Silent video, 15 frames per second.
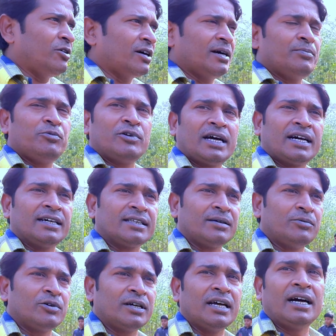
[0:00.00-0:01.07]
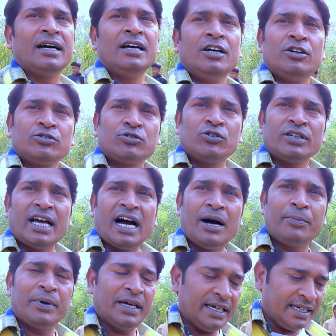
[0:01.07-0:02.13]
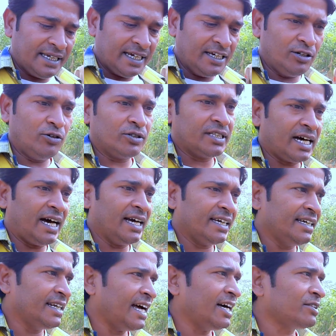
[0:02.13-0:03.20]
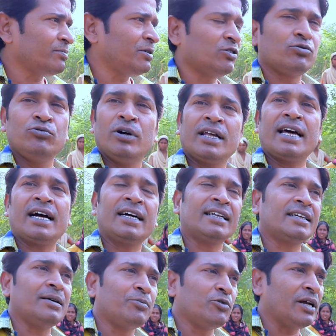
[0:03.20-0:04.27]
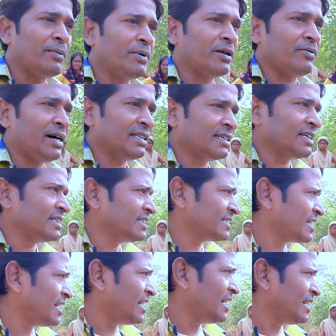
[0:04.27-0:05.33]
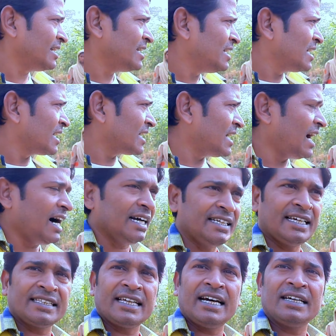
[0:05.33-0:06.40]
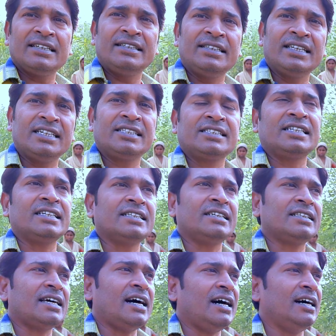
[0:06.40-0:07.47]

मकई पूरा ख़त्म हो गया तो यहाँ पे यही होता है कि रात में सुअर आकर के पूरा बर्बाद कर देता है खा जाता है नष्ट कर देता